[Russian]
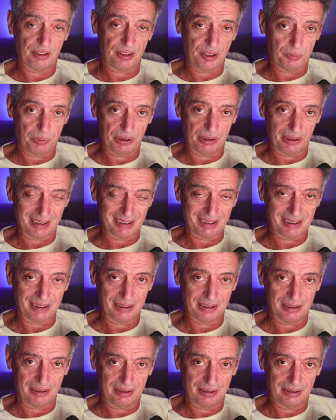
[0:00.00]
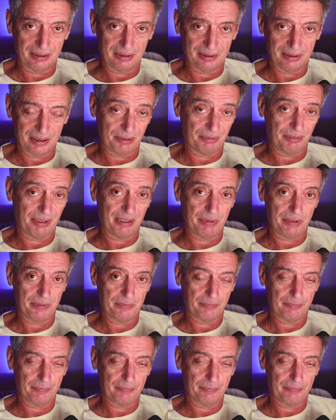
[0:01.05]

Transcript: типа нас с вами.